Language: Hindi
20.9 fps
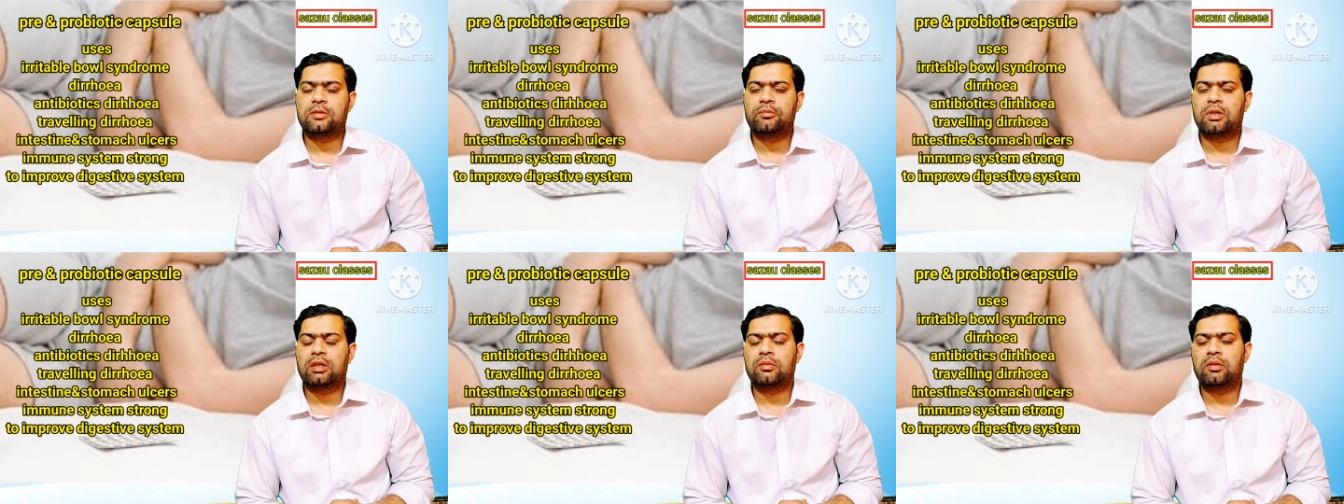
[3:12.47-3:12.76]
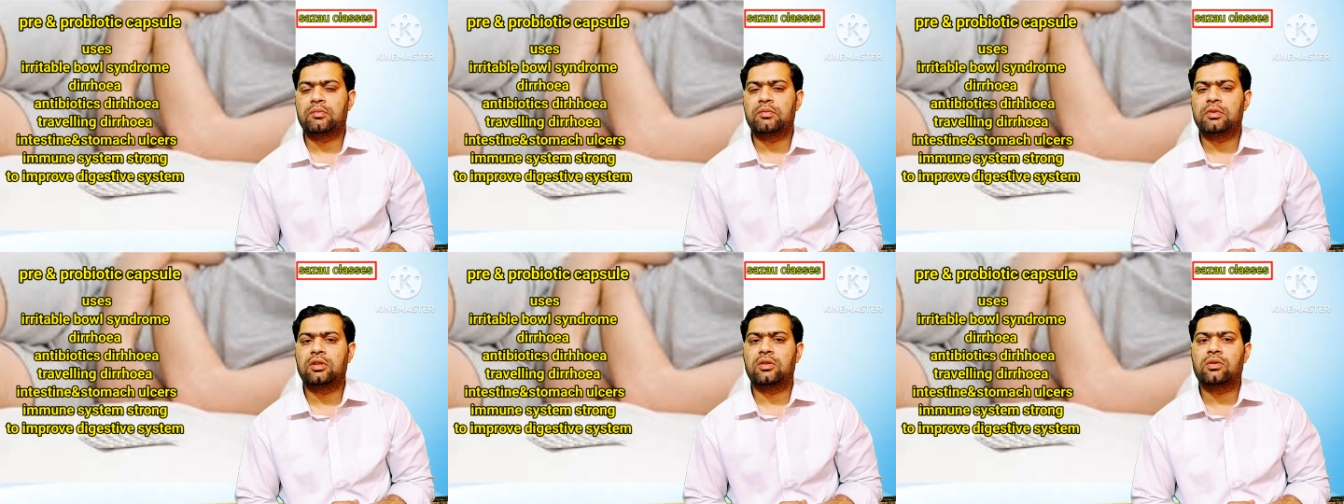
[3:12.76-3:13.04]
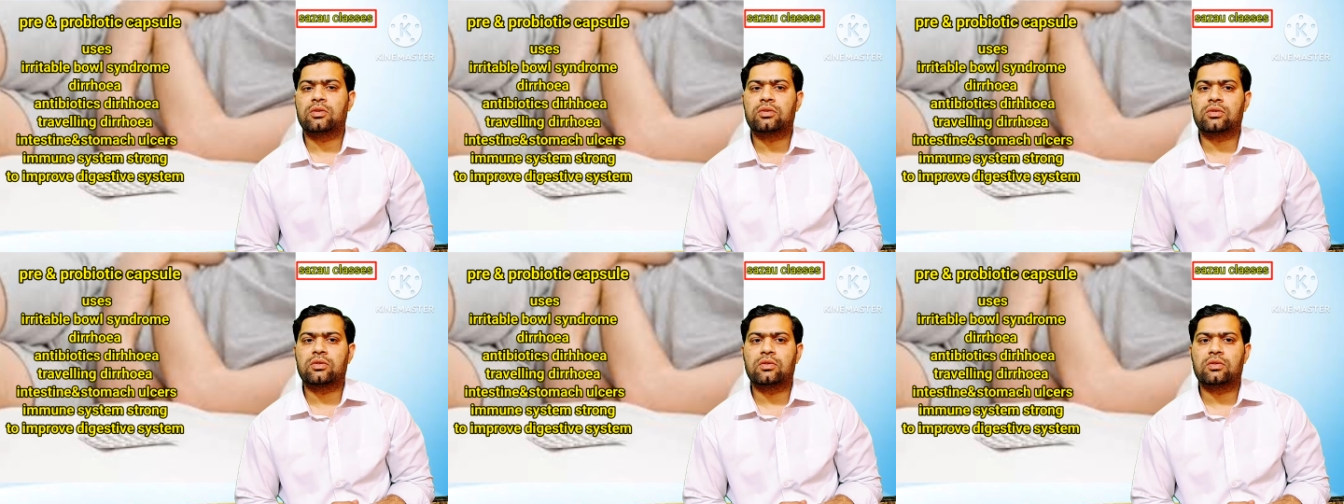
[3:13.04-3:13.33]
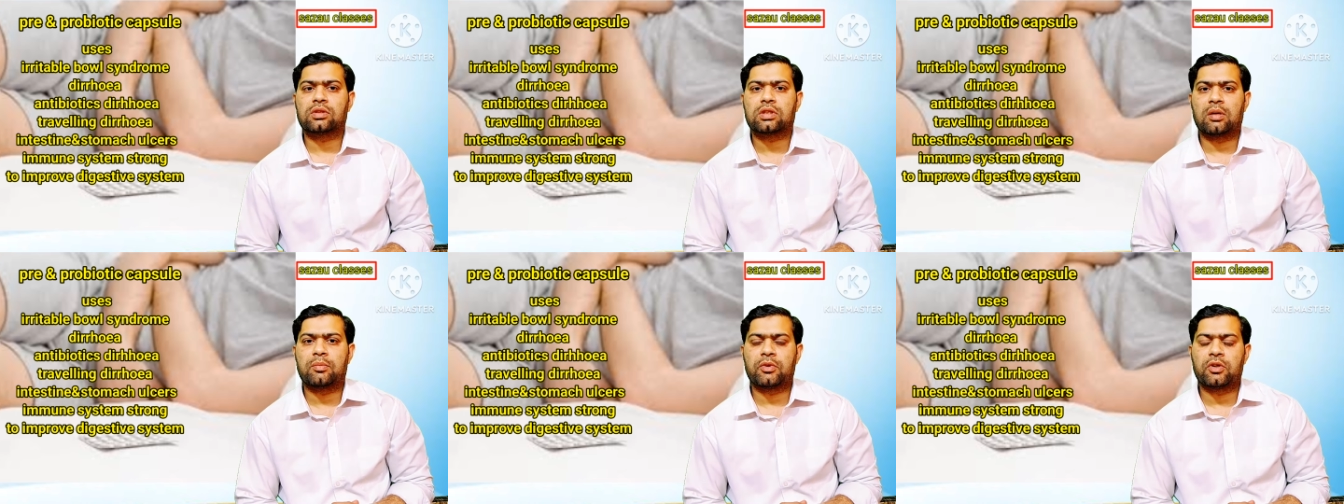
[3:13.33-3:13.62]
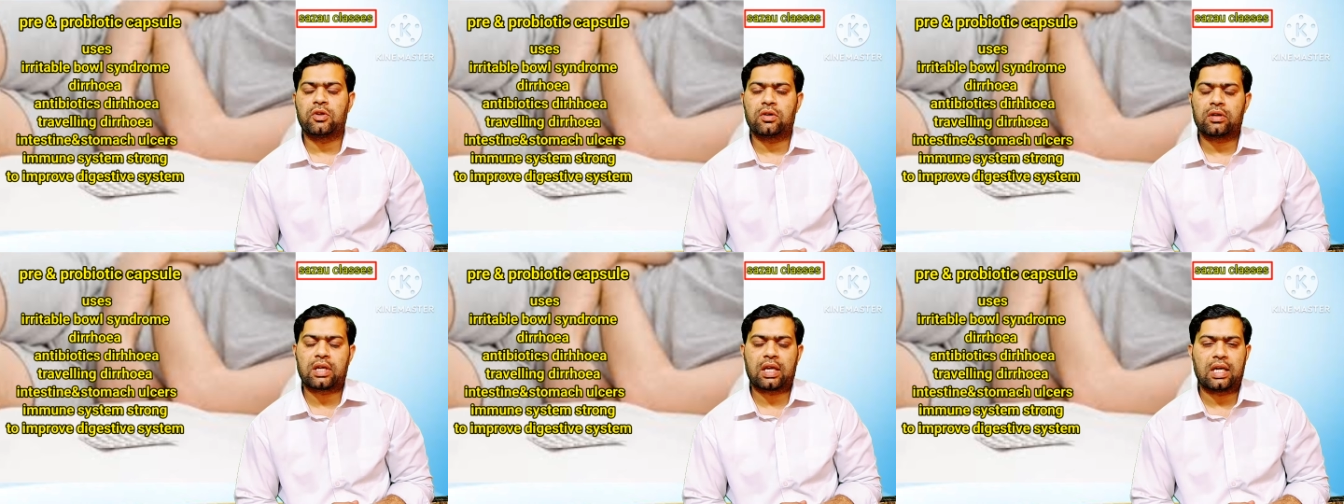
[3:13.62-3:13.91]
ट्रीटमेंट में भी दोस्तों इसका
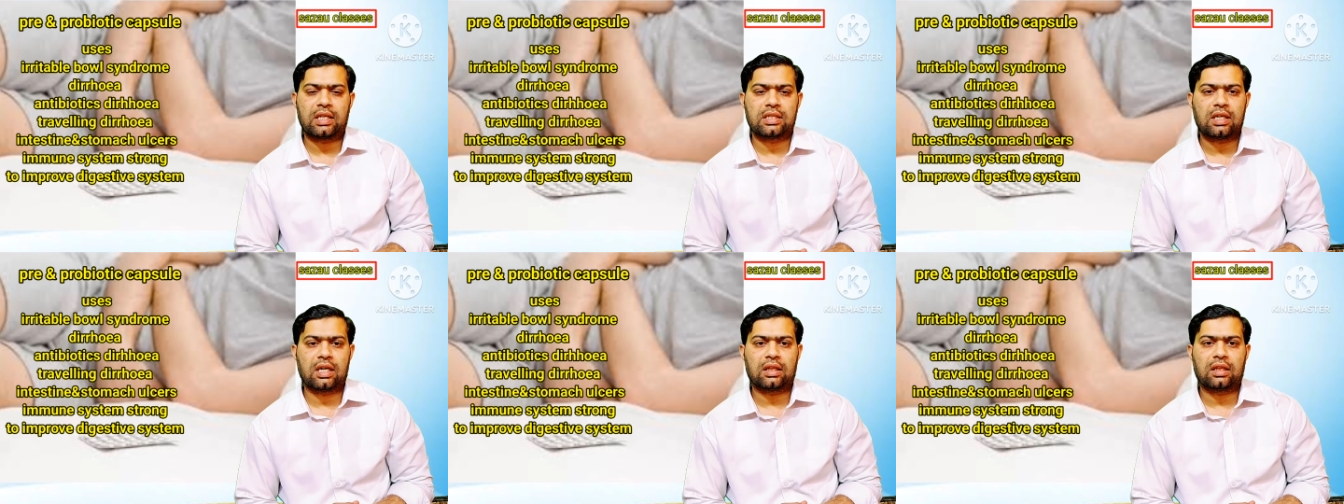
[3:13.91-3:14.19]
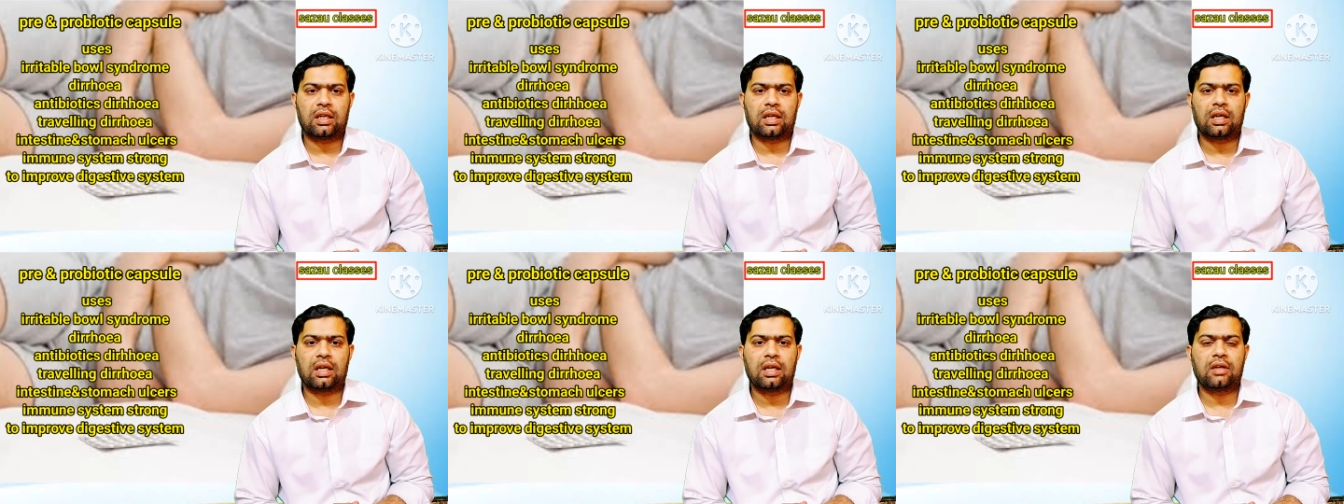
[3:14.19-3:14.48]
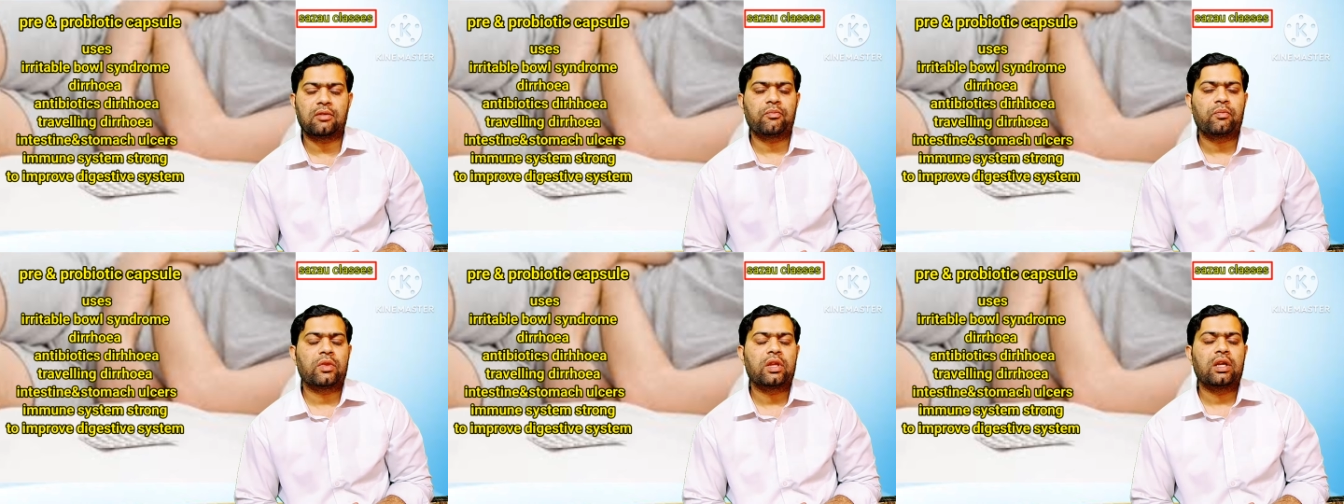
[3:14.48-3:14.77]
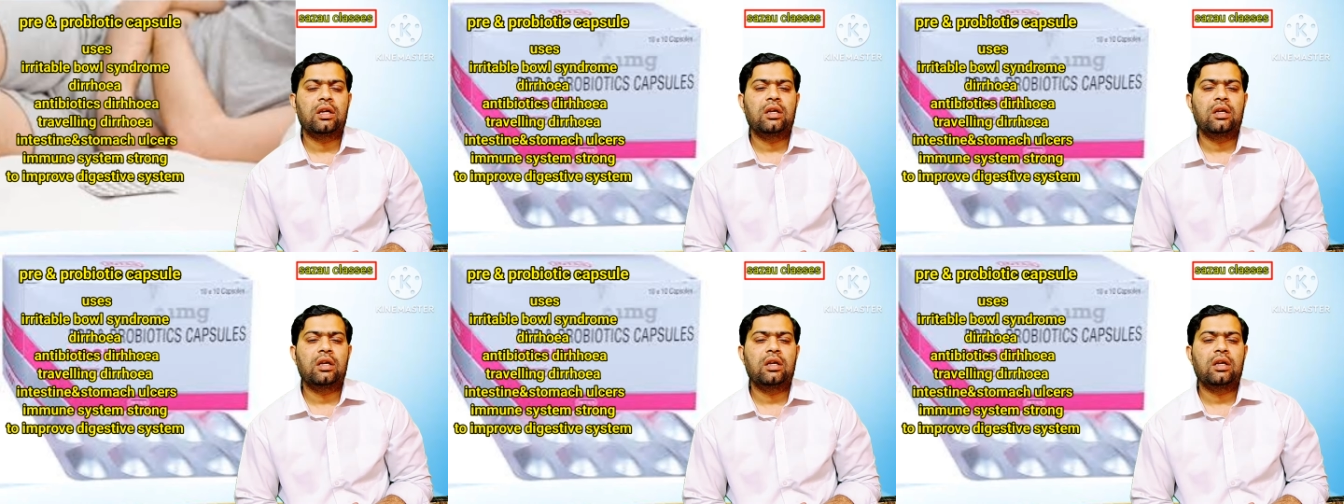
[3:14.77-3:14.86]
प्रयोग किया जाता है